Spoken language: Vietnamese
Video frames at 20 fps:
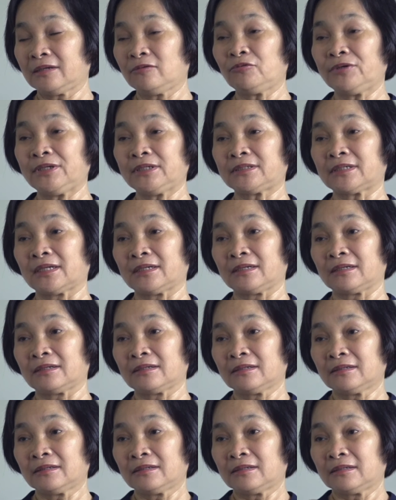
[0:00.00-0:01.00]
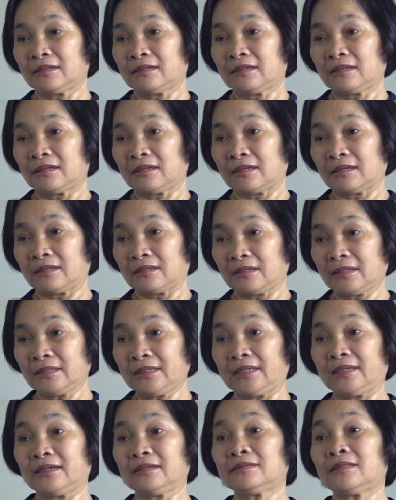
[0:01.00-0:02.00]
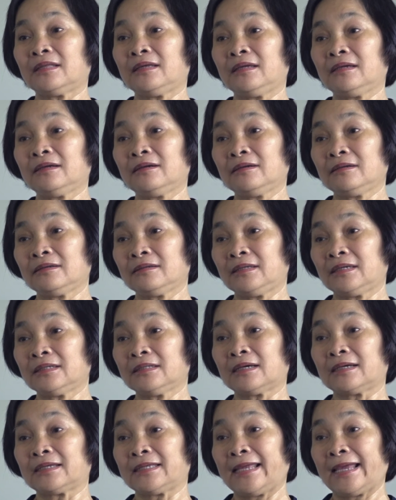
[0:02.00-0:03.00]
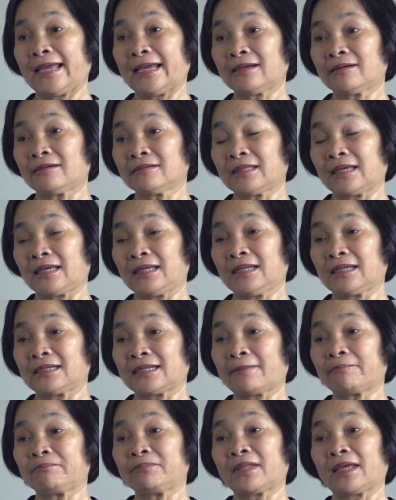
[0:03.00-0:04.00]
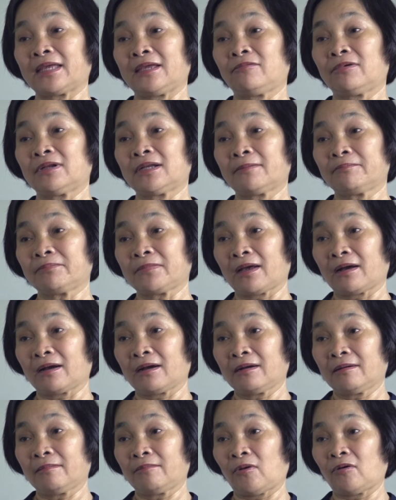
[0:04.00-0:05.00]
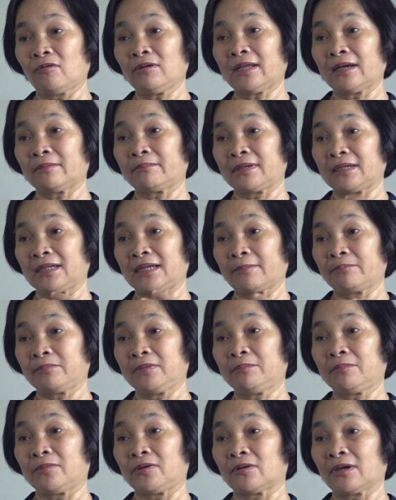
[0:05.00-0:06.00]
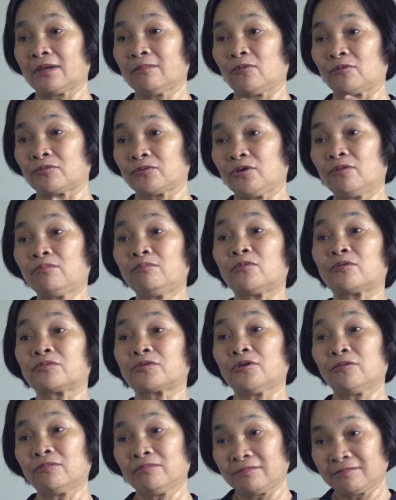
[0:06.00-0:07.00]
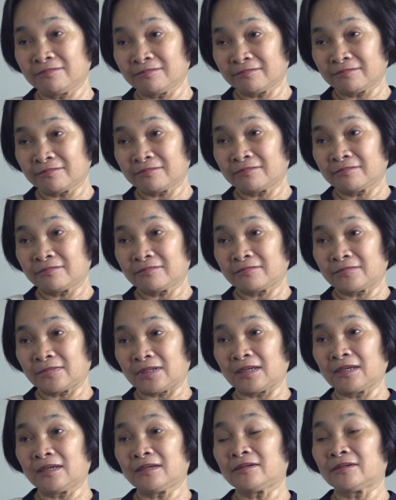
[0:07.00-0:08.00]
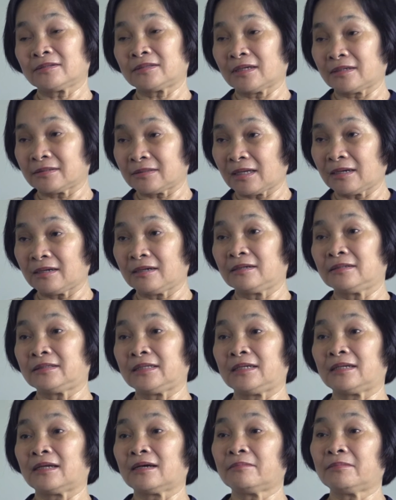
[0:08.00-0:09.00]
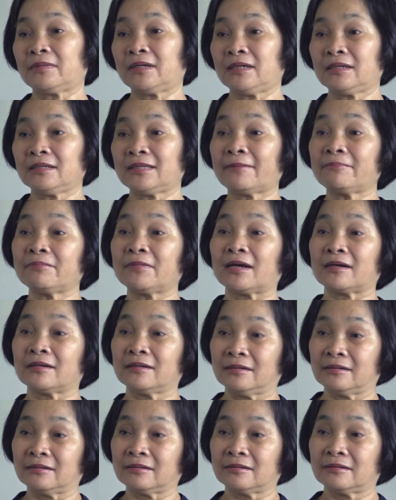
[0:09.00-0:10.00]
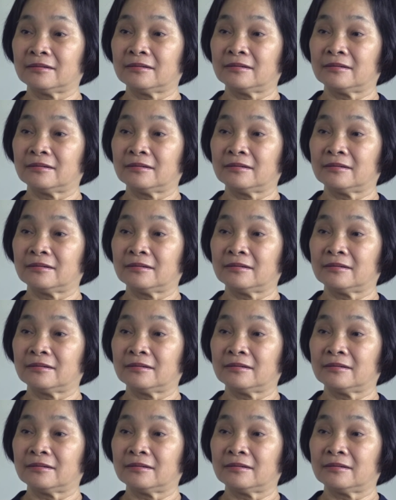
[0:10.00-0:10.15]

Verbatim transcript: cái quy trình à, nó diễn tiến với thời gian có thể là năm này qua năm nọ mỗi lần mình gặp nó mình nói một chút một chút đó, rồi từ từ thì nó mới chấp nhận được